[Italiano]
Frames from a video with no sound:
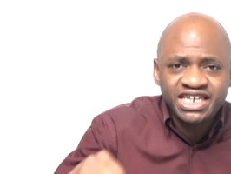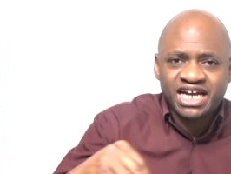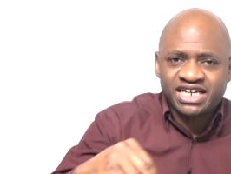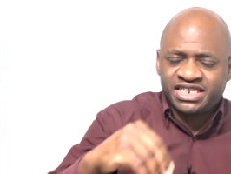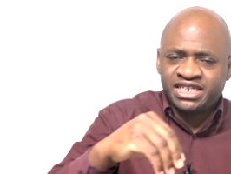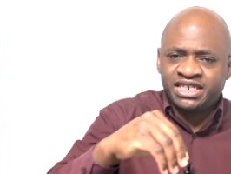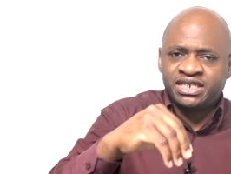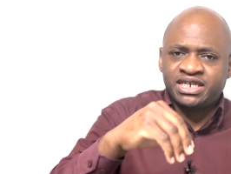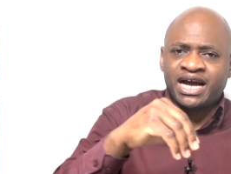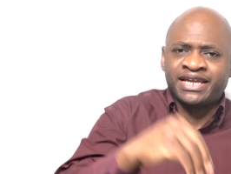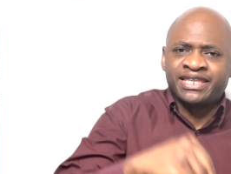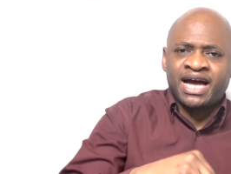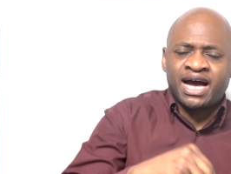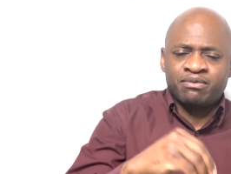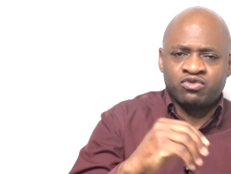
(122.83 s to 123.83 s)
di
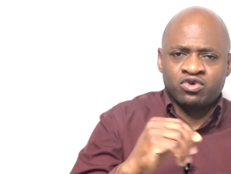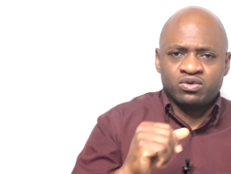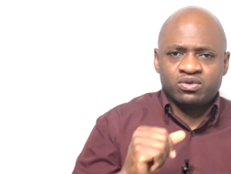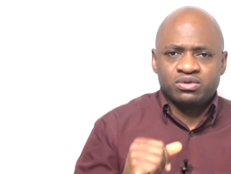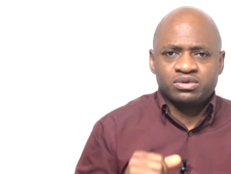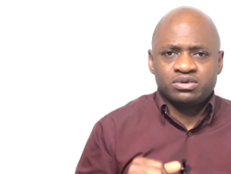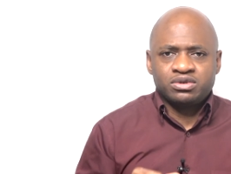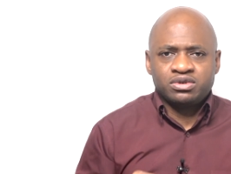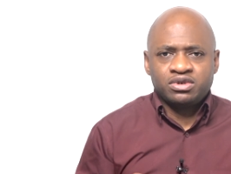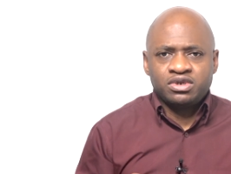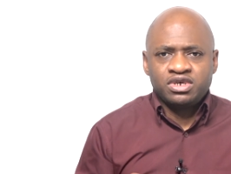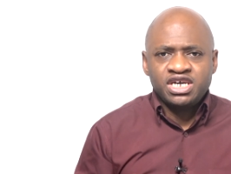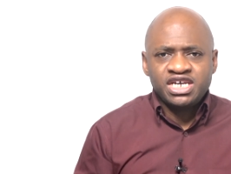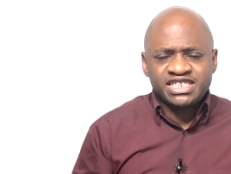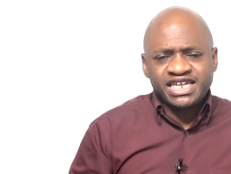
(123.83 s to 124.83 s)
Adamo.
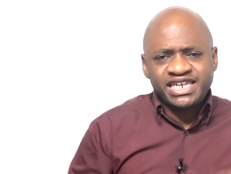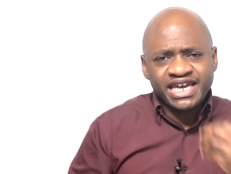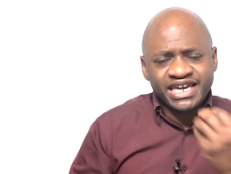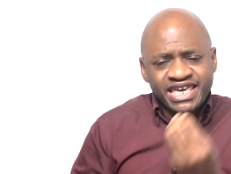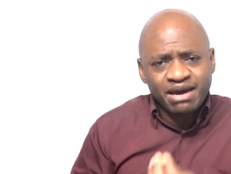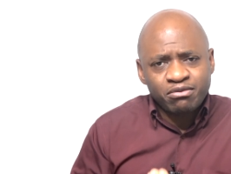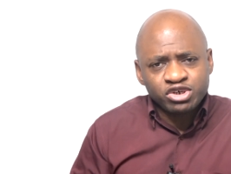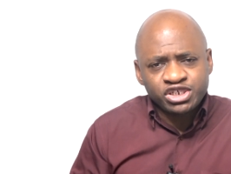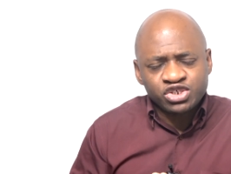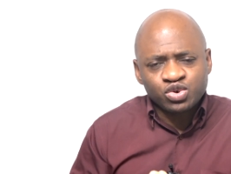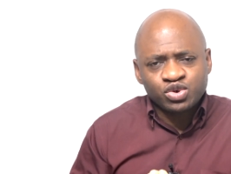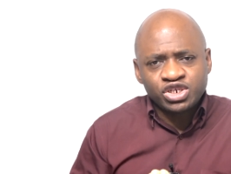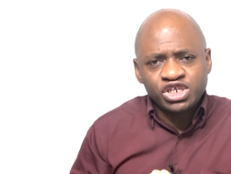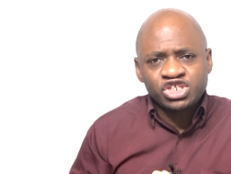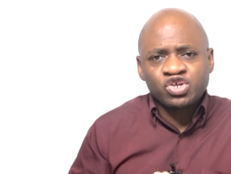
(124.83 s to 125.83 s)
Se neghiamo Gesù
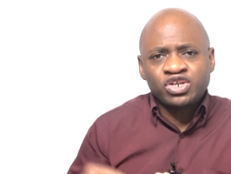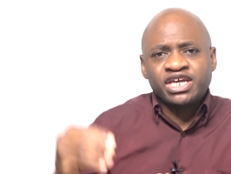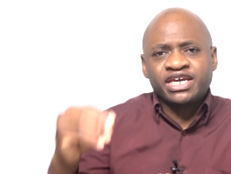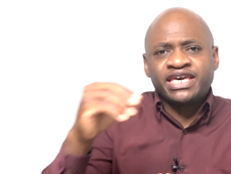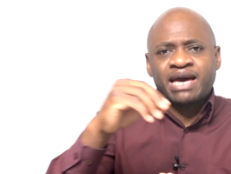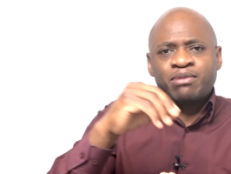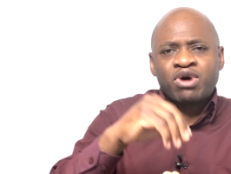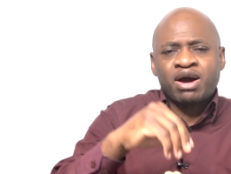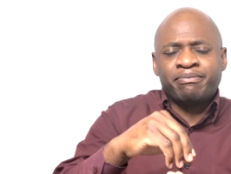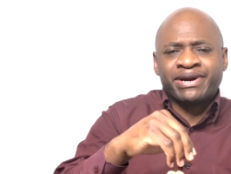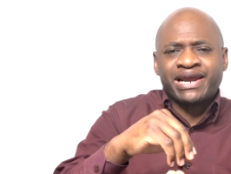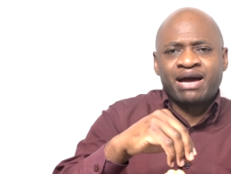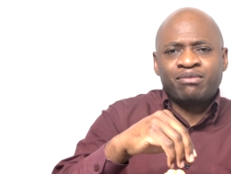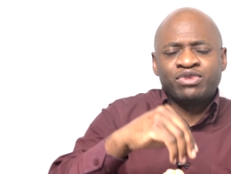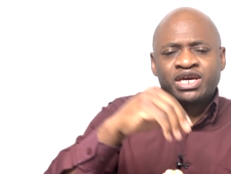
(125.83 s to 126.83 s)
Cristo, neghiamo
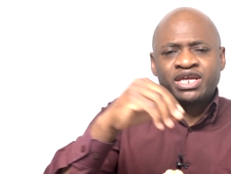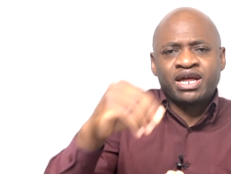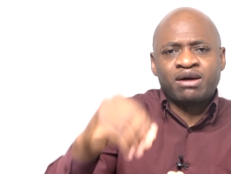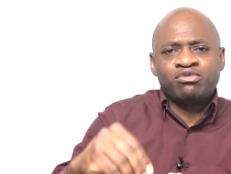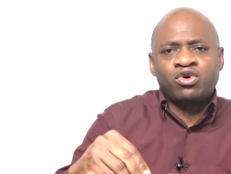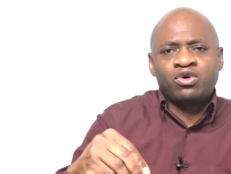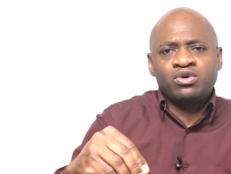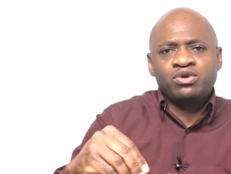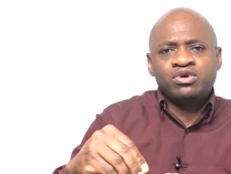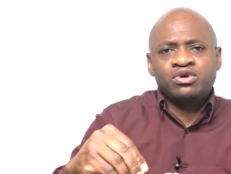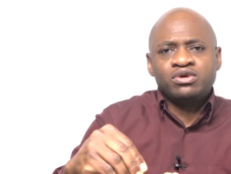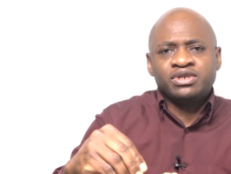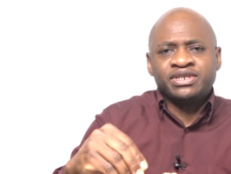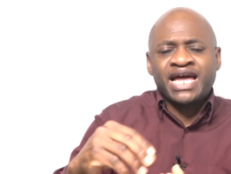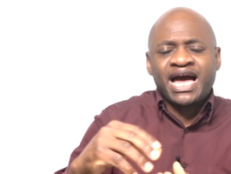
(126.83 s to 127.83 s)
Abramo, neghiamo
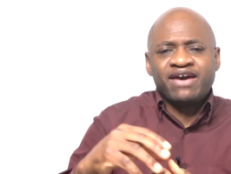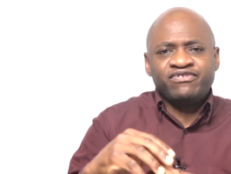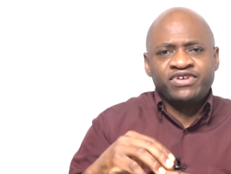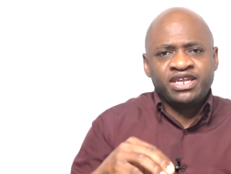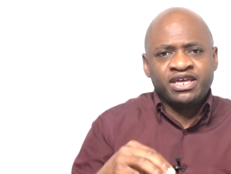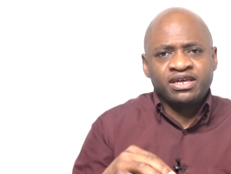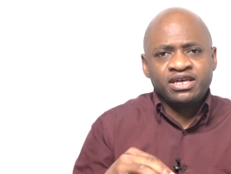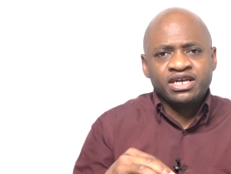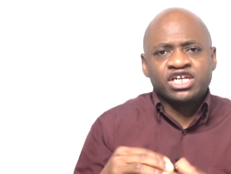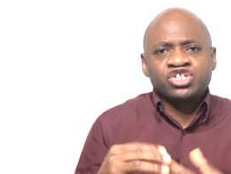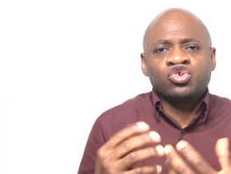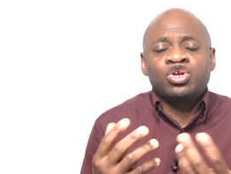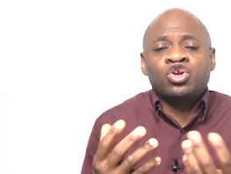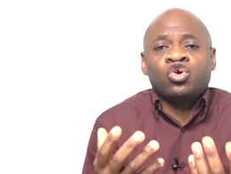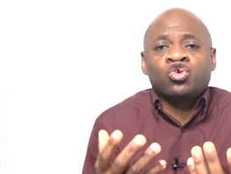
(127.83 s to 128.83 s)
Davide, che sono
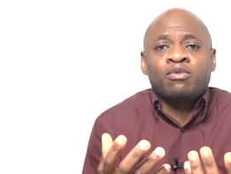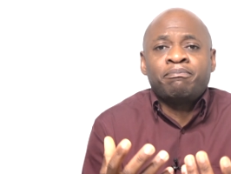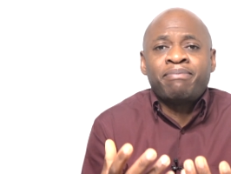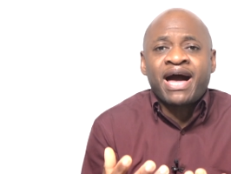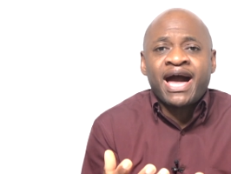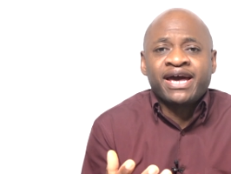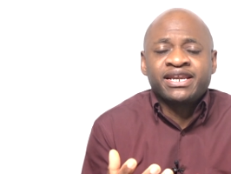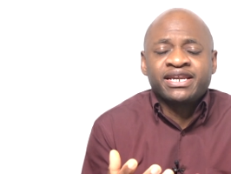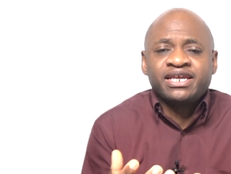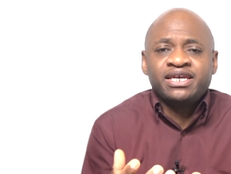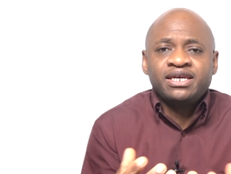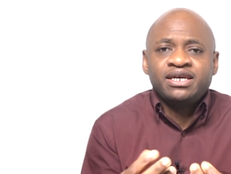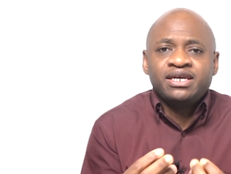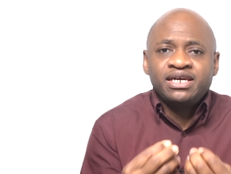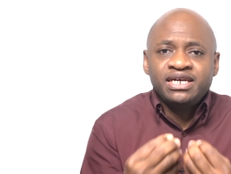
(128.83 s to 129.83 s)
i loro padri
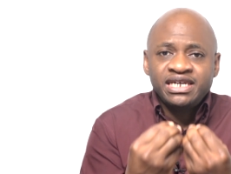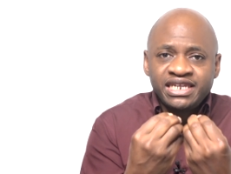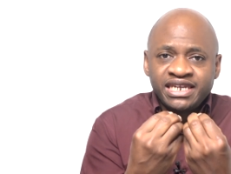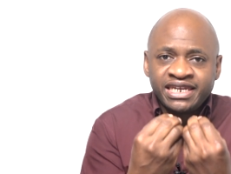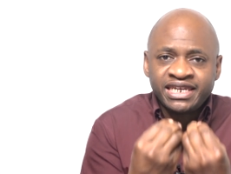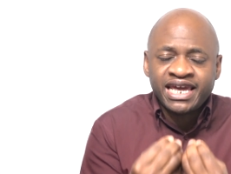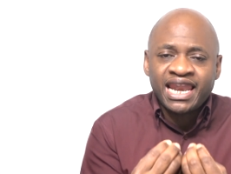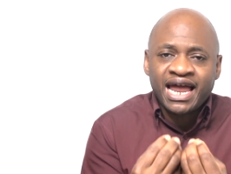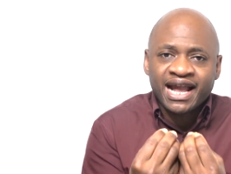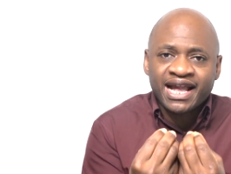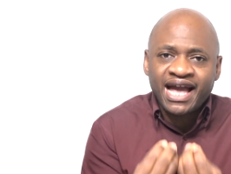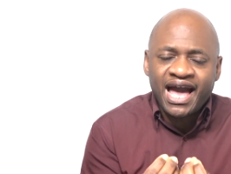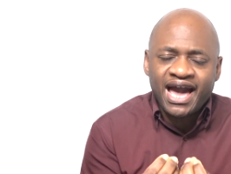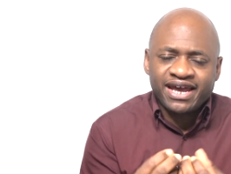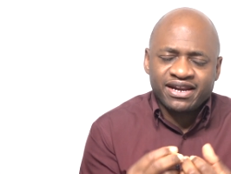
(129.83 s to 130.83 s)
nella
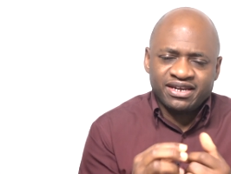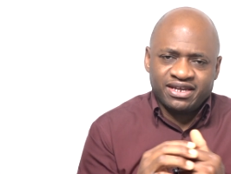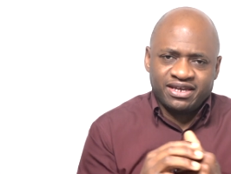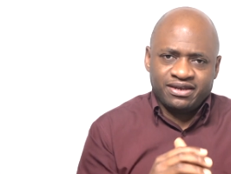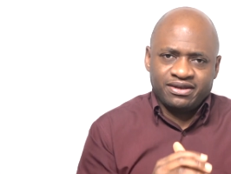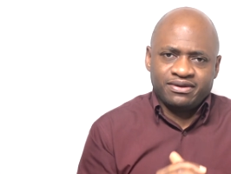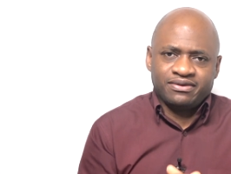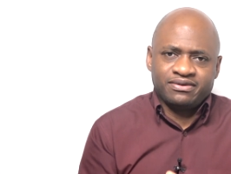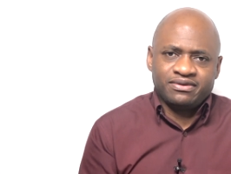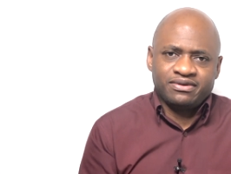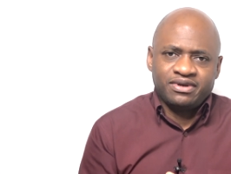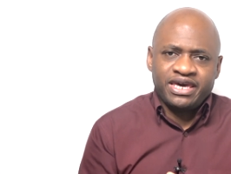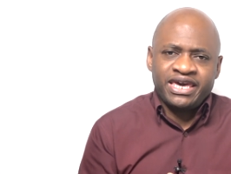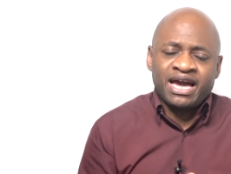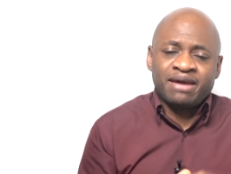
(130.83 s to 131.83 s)
carne.
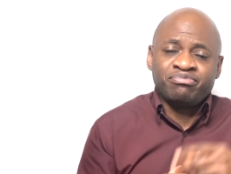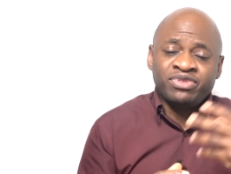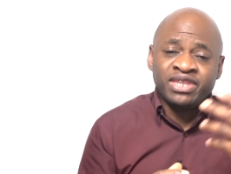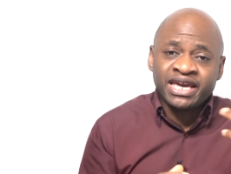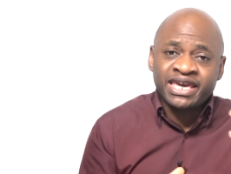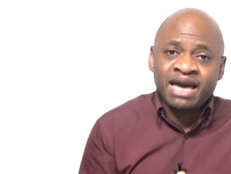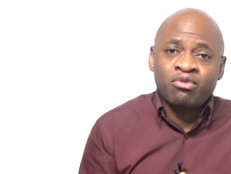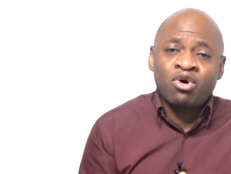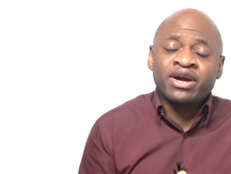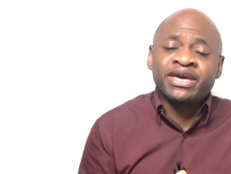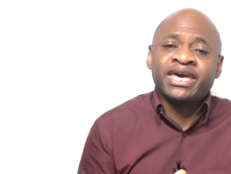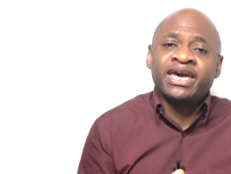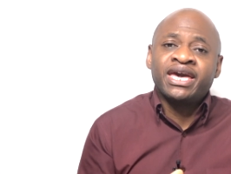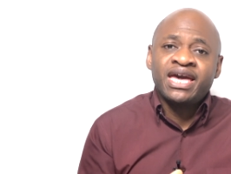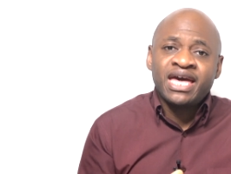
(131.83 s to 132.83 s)
E neghiamo
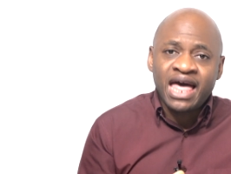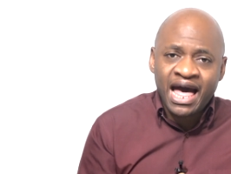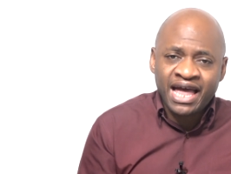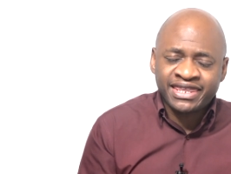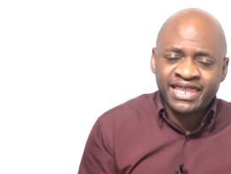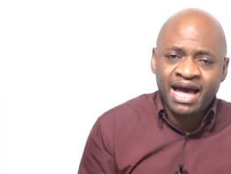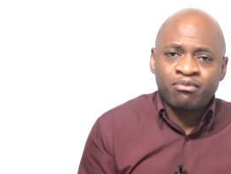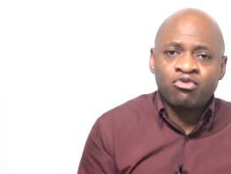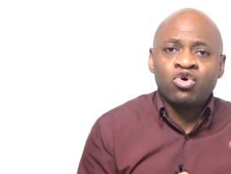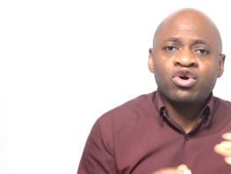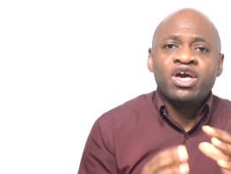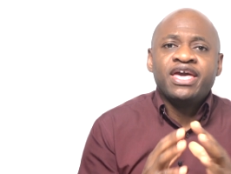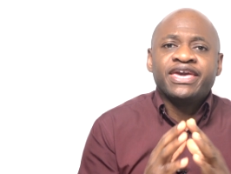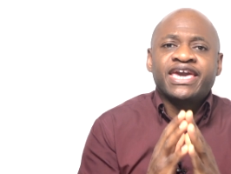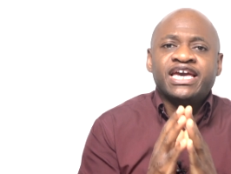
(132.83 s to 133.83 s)
anche Adamo,
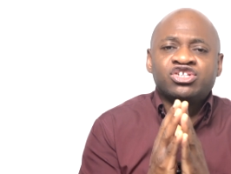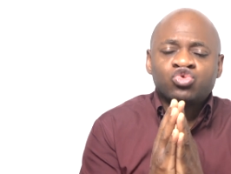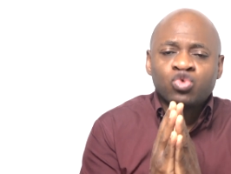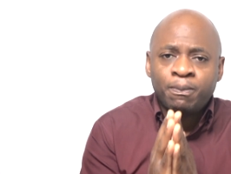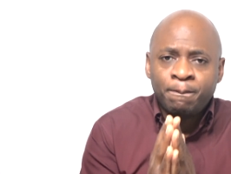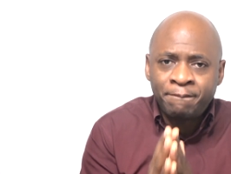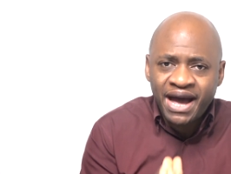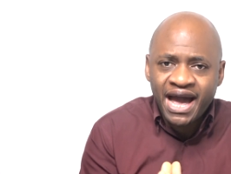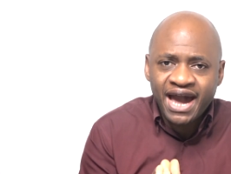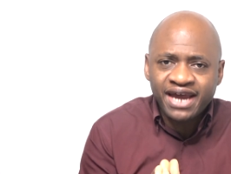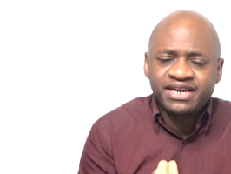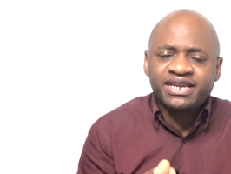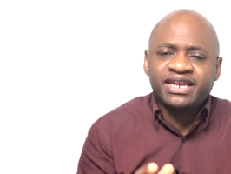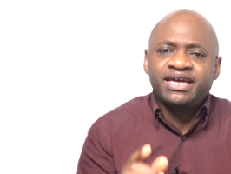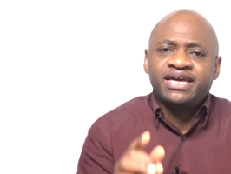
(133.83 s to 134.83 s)
che è suo
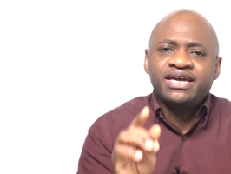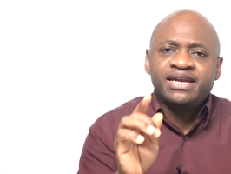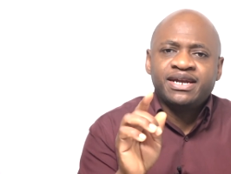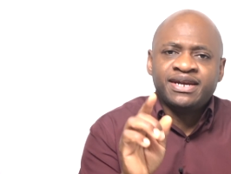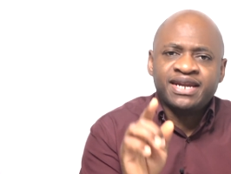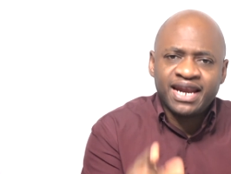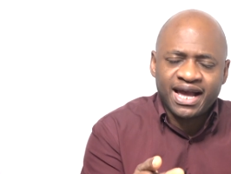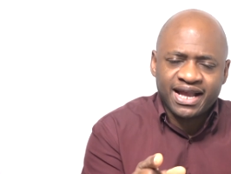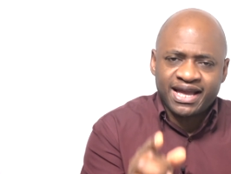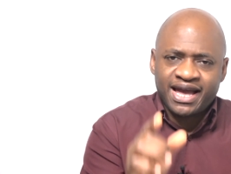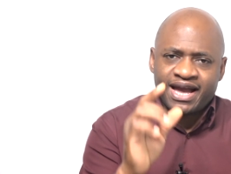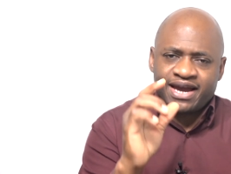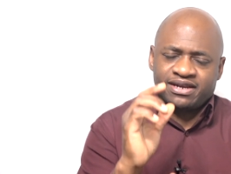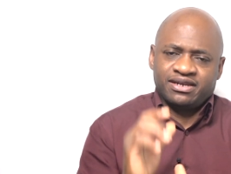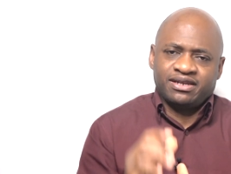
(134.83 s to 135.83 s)
padre nella
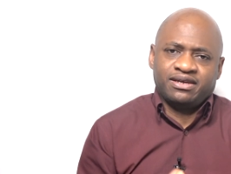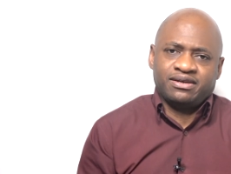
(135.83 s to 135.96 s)
carne.